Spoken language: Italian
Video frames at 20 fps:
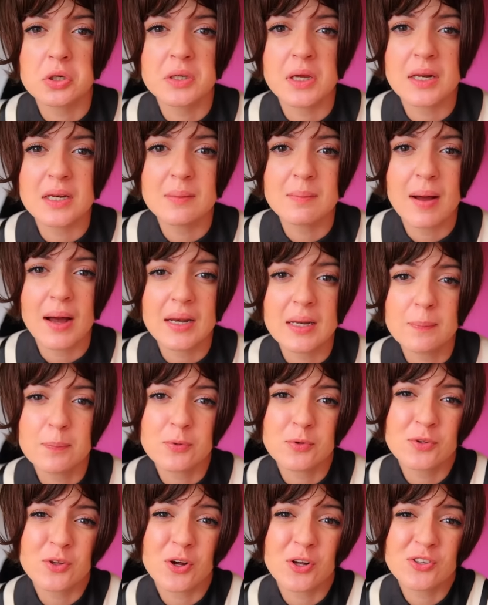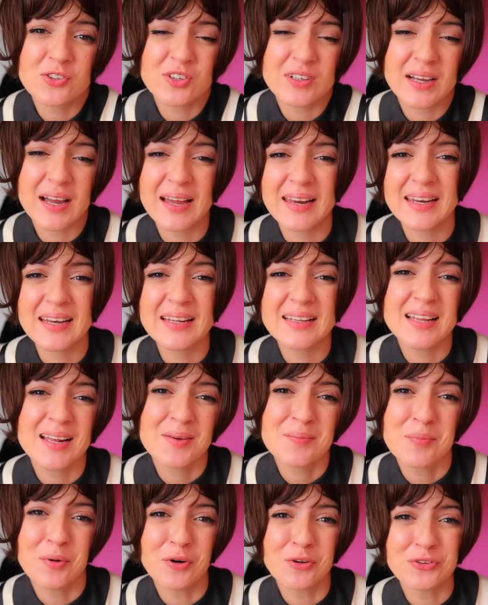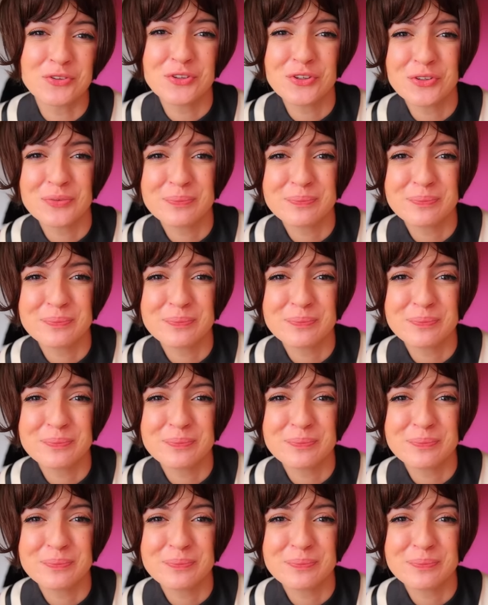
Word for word: gli animali più dolci e carini del mondo.